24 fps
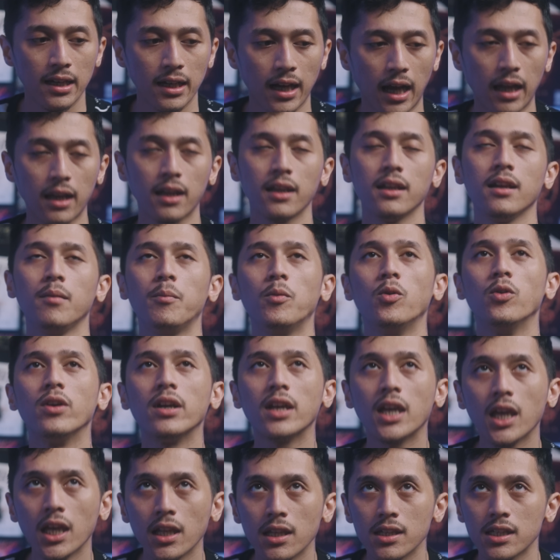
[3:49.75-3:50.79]
karena ya
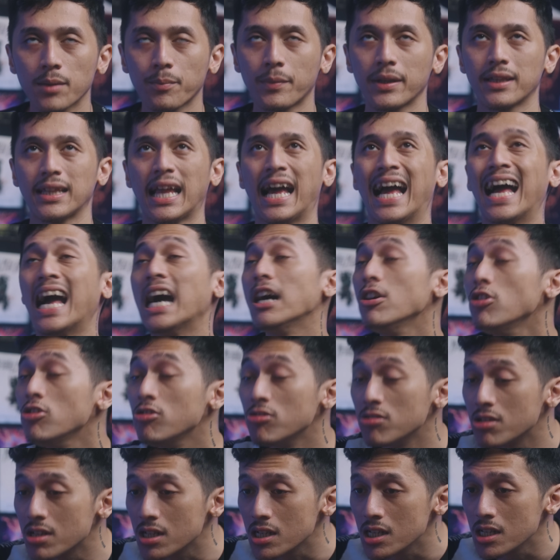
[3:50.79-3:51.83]
mungkin siapa
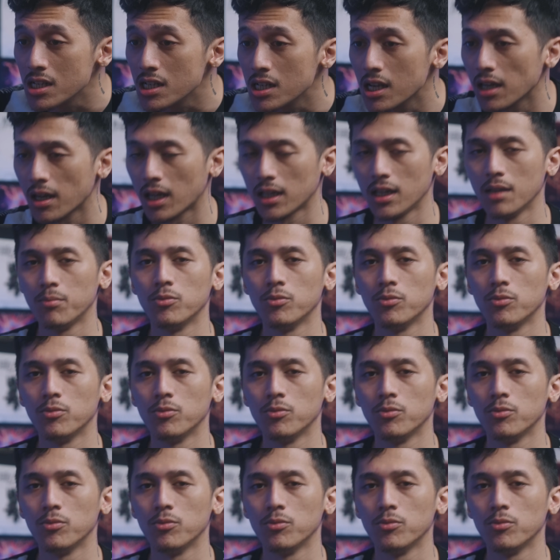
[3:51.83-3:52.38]
tahu nih ada